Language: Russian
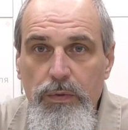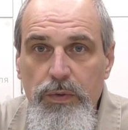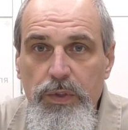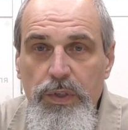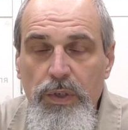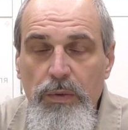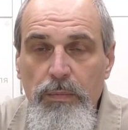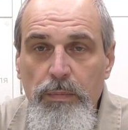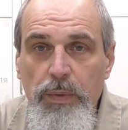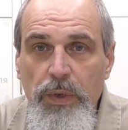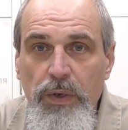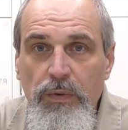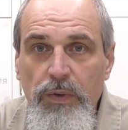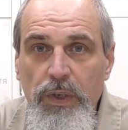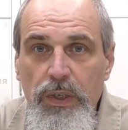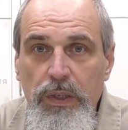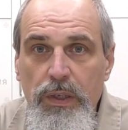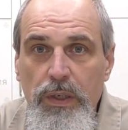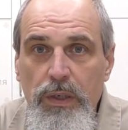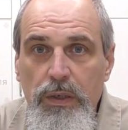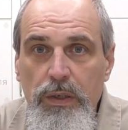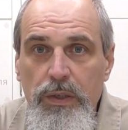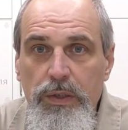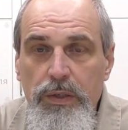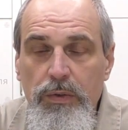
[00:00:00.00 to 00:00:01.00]
Всем привет!
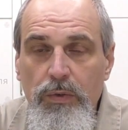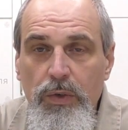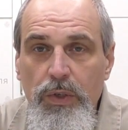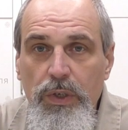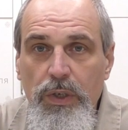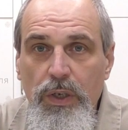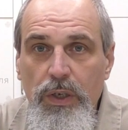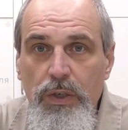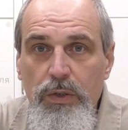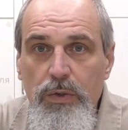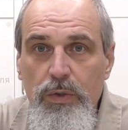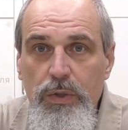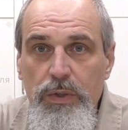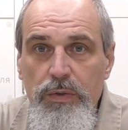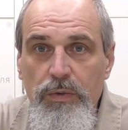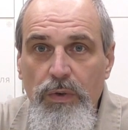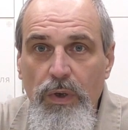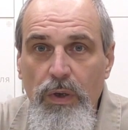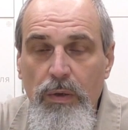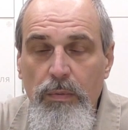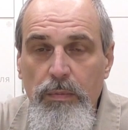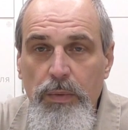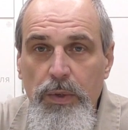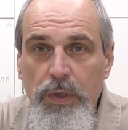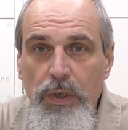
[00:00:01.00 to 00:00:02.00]
Сегодня хочу с
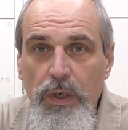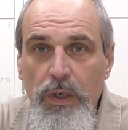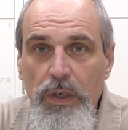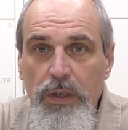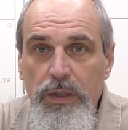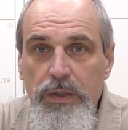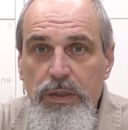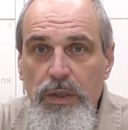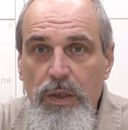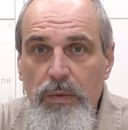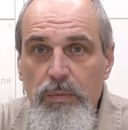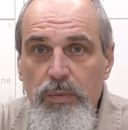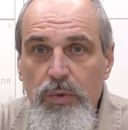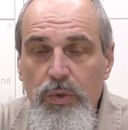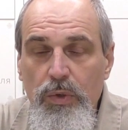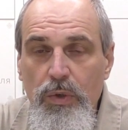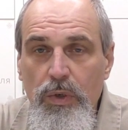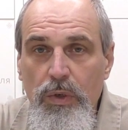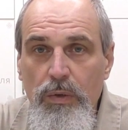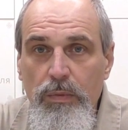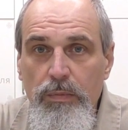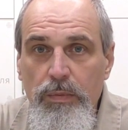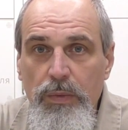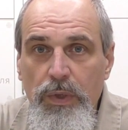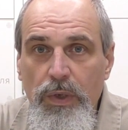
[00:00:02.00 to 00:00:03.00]
вами поделиться
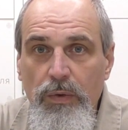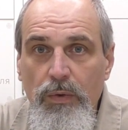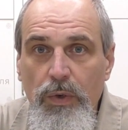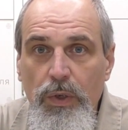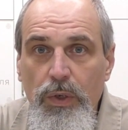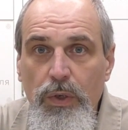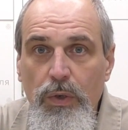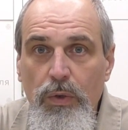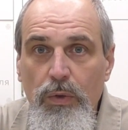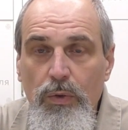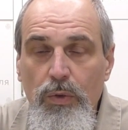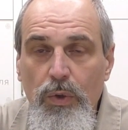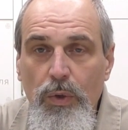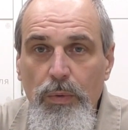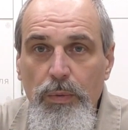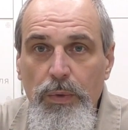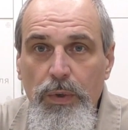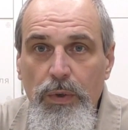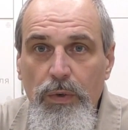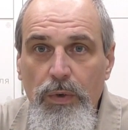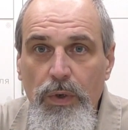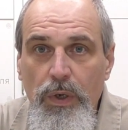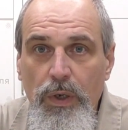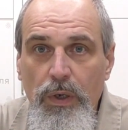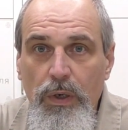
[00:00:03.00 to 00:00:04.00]
обзором довольно-таки
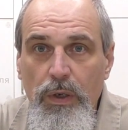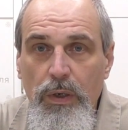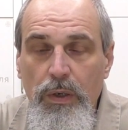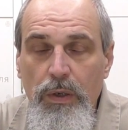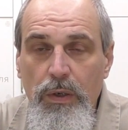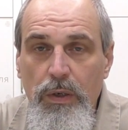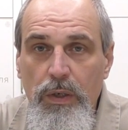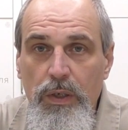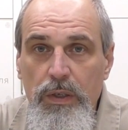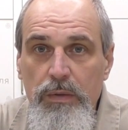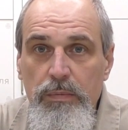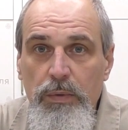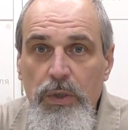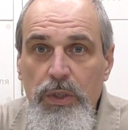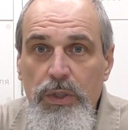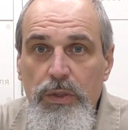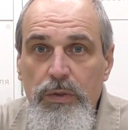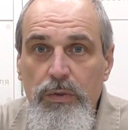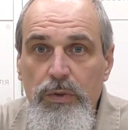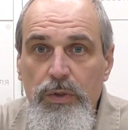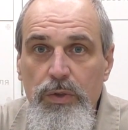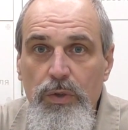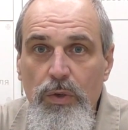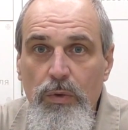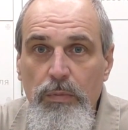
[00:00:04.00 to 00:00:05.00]
удобного э, размерного
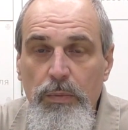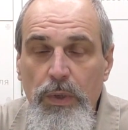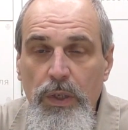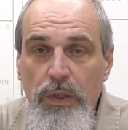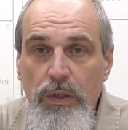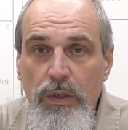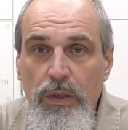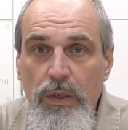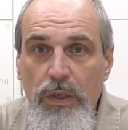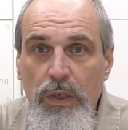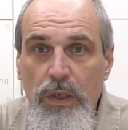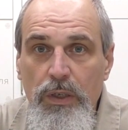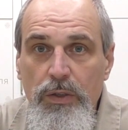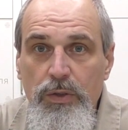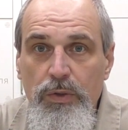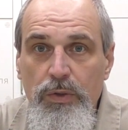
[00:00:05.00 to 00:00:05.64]
инструмента для